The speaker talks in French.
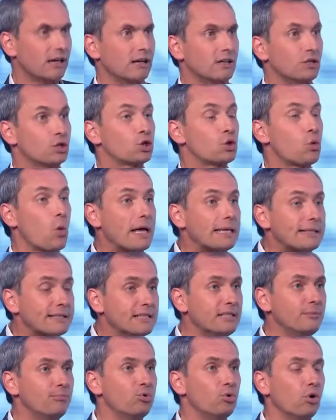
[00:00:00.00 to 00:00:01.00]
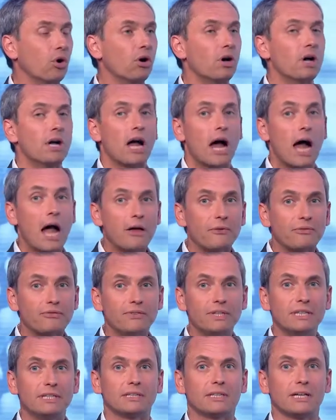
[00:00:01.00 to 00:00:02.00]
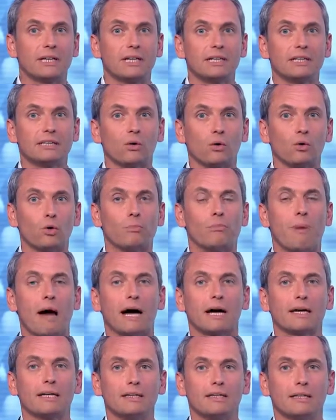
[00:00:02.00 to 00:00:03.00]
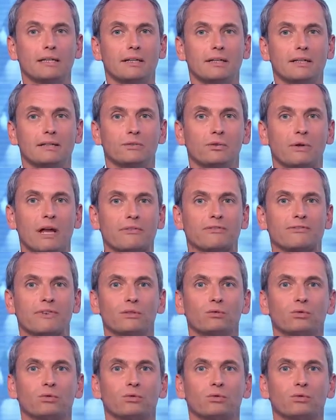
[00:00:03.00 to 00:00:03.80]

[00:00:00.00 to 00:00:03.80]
choisi pour infiltrer dans le Paris de la fin